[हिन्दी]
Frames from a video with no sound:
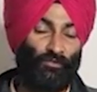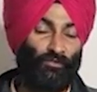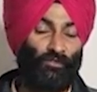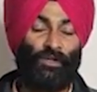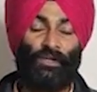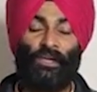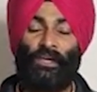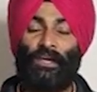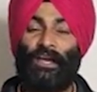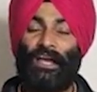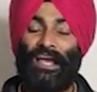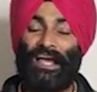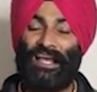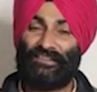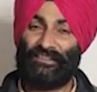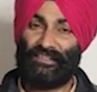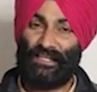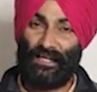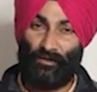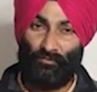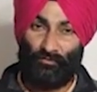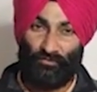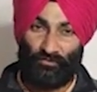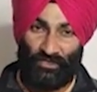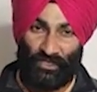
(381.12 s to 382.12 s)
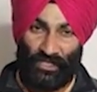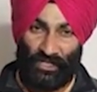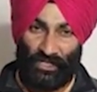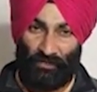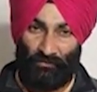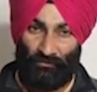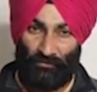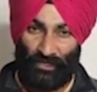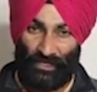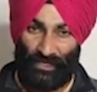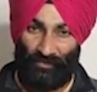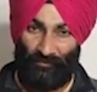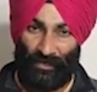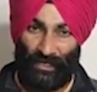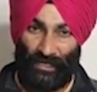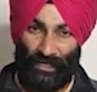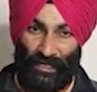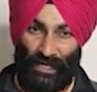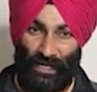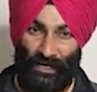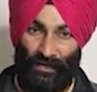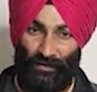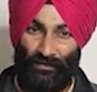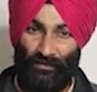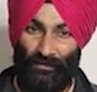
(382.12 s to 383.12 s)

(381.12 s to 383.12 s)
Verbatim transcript: वो ऐसा कुछ नहीं होने वाला